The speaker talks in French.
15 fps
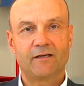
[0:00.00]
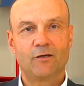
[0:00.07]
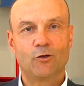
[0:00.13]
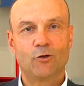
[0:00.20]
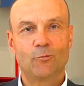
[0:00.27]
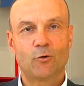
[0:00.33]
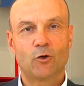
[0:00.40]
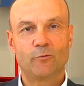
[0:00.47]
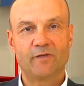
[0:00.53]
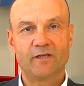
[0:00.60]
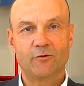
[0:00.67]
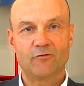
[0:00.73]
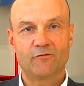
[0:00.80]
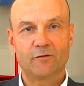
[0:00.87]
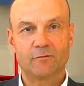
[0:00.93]
le 1er
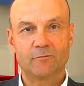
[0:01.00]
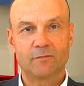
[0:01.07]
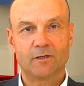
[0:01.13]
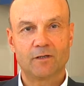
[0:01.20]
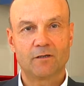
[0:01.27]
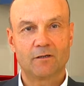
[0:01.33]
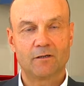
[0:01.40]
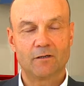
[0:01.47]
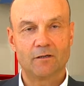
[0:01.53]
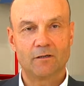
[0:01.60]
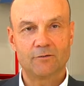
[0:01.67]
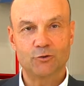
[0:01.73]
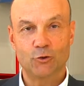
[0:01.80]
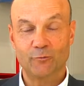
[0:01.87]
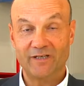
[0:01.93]
novembre
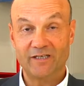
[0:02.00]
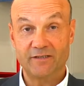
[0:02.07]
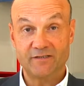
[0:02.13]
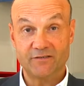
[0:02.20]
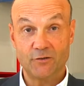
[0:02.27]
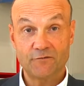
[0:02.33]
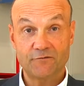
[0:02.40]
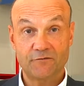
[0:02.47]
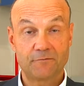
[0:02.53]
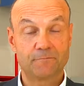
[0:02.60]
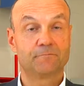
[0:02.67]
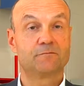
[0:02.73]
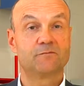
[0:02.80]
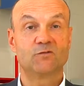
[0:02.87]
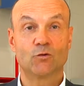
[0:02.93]
2019,
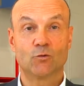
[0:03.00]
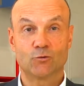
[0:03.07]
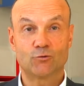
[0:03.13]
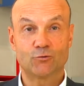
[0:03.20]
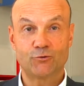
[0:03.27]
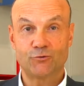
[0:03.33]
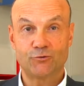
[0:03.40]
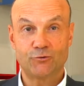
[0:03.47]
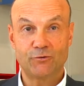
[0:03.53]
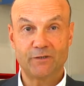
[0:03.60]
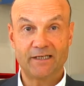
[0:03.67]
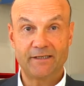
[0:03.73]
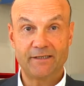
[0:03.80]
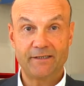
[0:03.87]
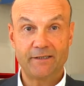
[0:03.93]
euh, donc tout juste une
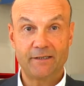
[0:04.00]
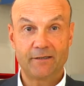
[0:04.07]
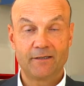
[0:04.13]
année.